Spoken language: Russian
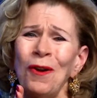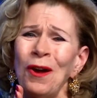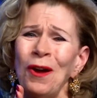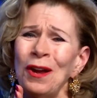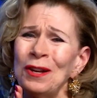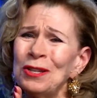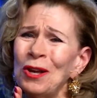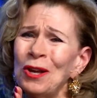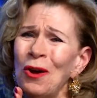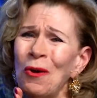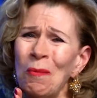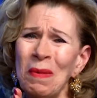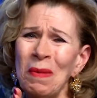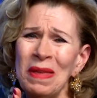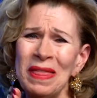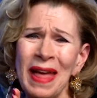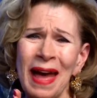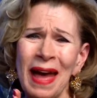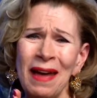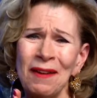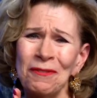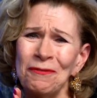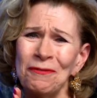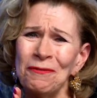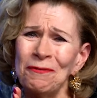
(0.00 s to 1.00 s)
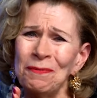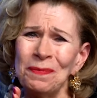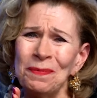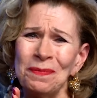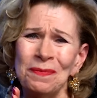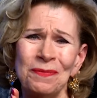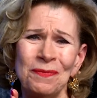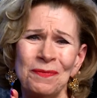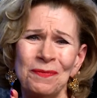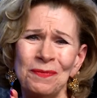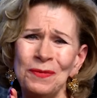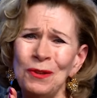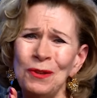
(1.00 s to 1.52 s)
Ты уже говорил
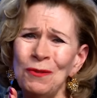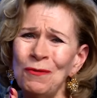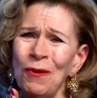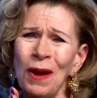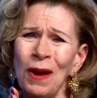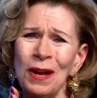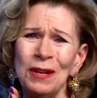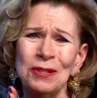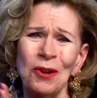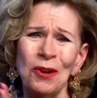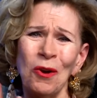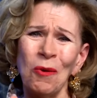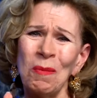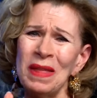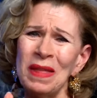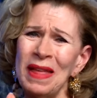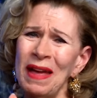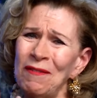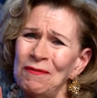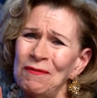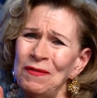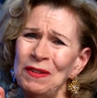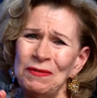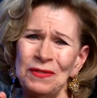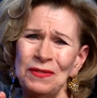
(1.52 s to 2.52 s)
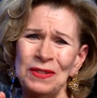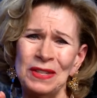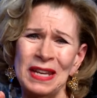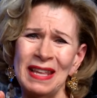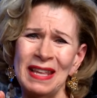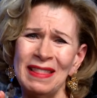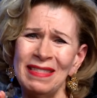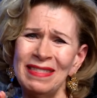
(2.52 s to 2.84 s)
это. Другие